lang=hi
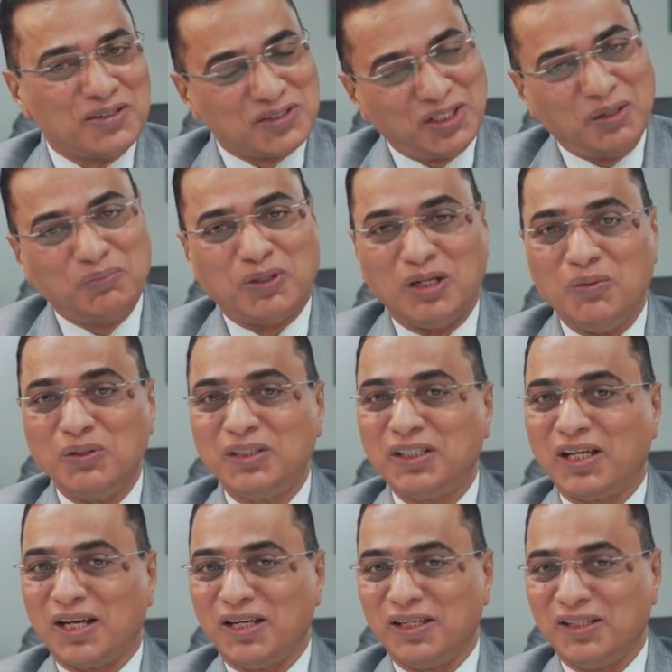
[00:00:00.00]
सिर्फ धनवंतरी
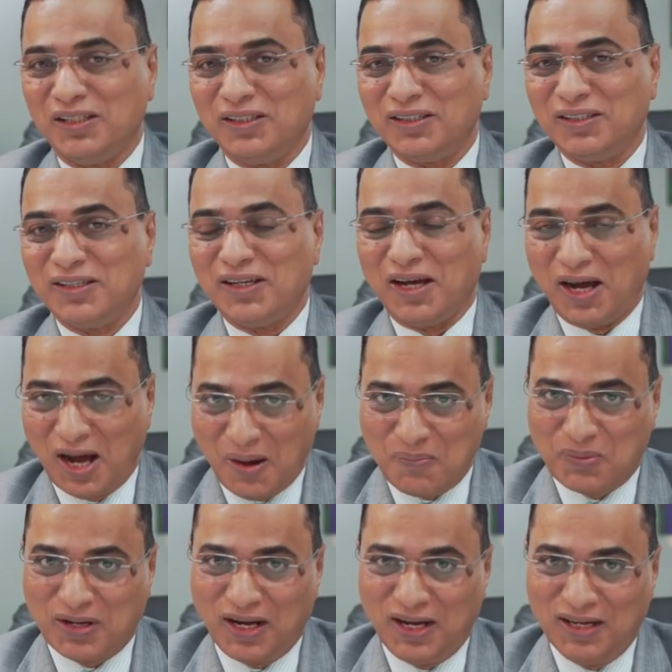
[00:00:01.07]
का नहीं
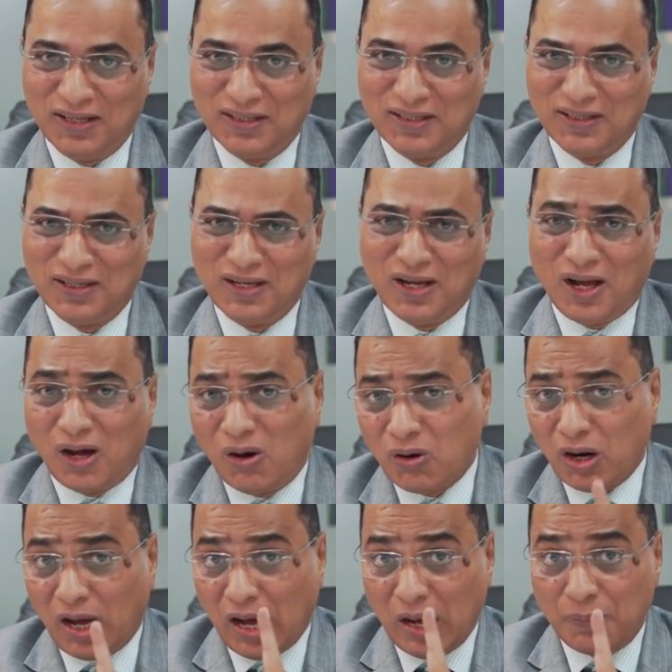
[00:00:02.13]
आपका
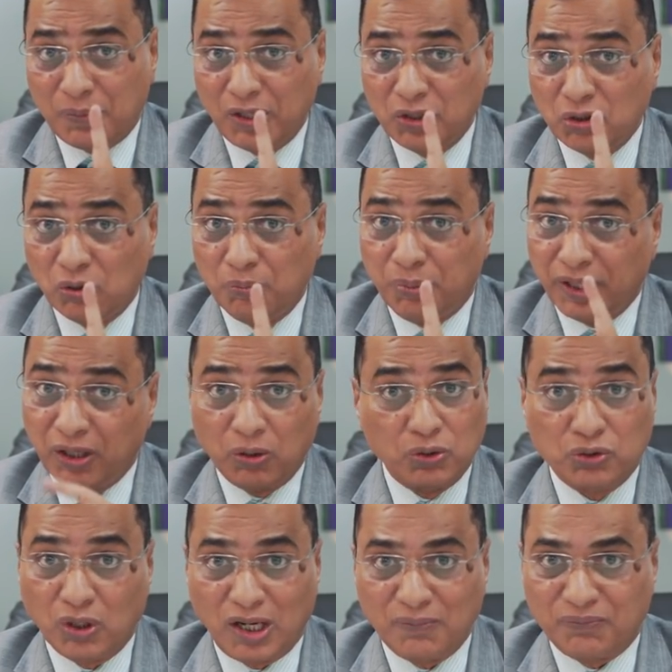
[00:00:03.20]
और आपके जो
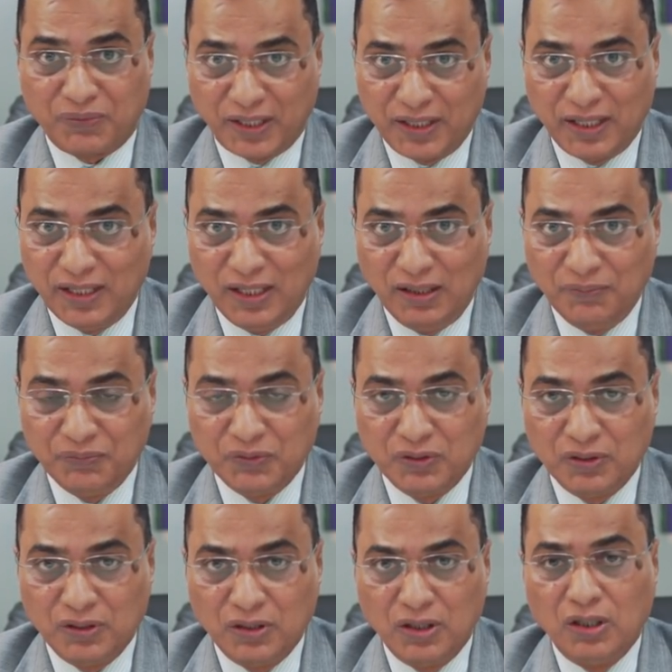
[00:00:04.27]
बेरोजगार फ्रेंड है ना
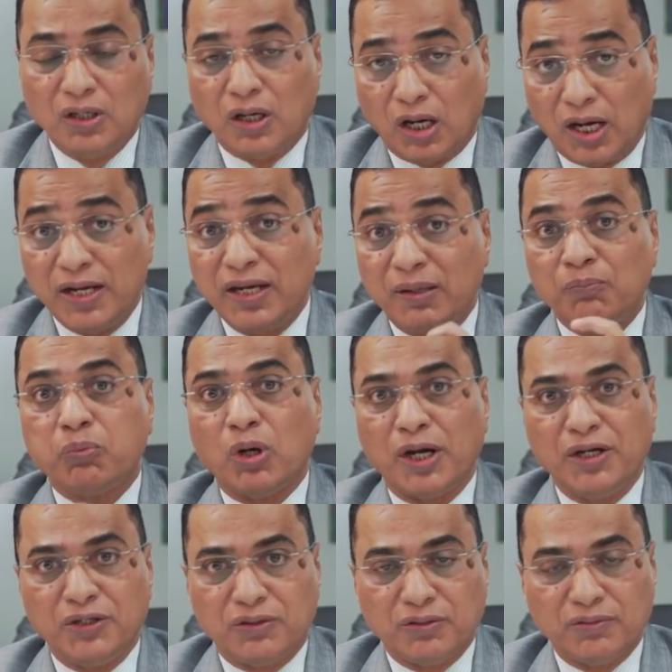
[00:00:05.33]

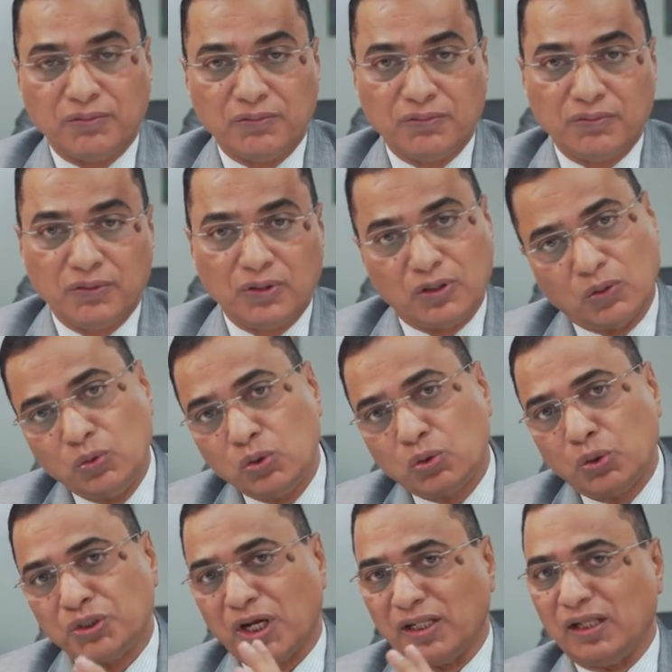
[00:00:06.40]
अनएम्प्लॉयड
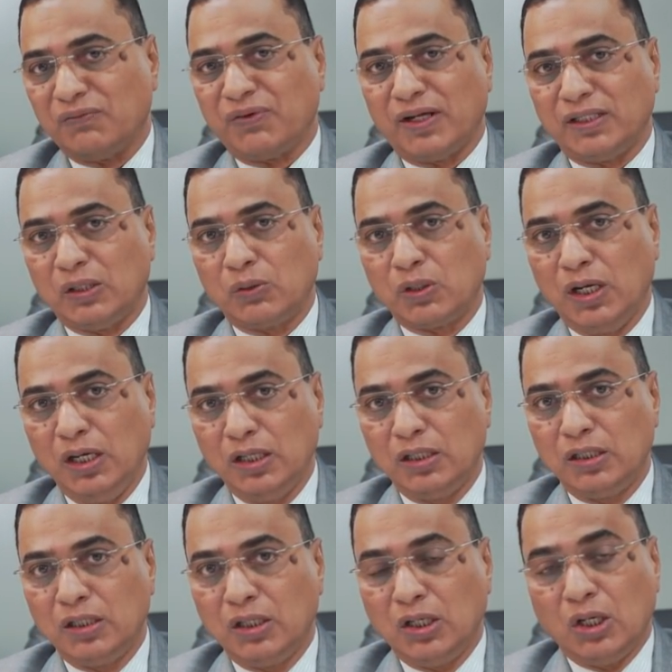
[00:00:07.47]
उनको ज़्यादा फायदा होगा
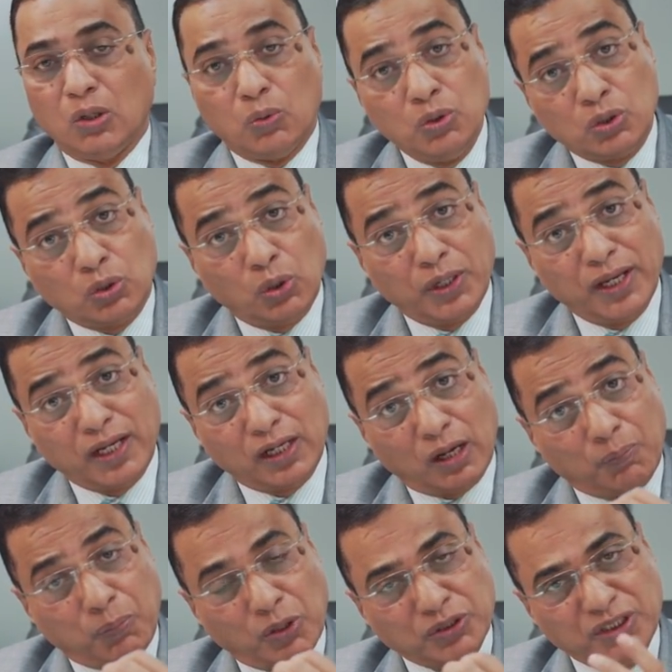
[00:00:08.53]
उनको एक
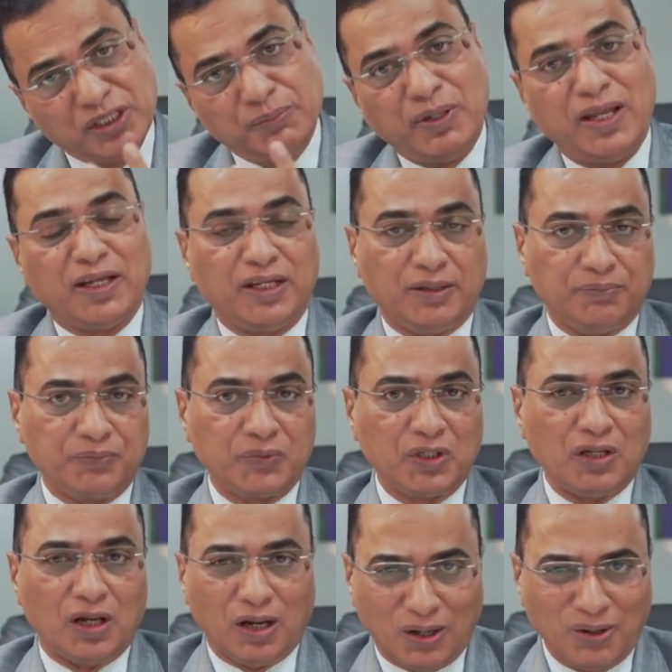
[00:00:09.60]
अपॉर्चुनिटी मिलेगी
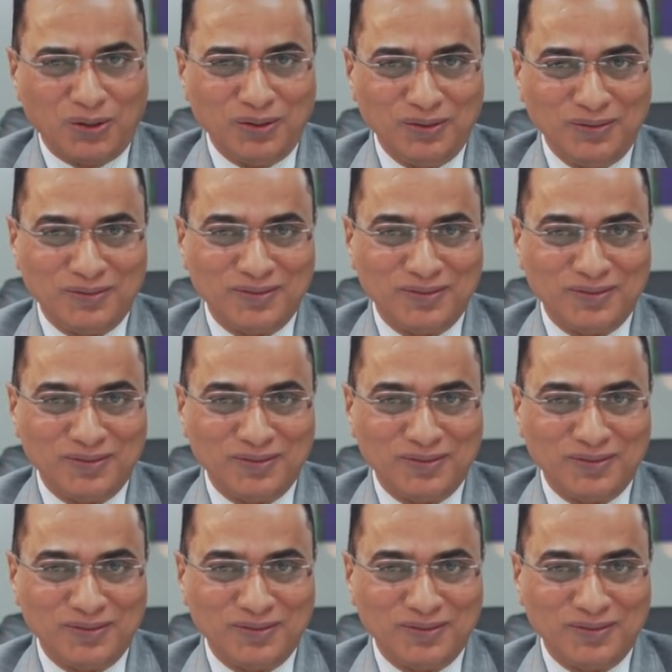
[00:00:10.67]
और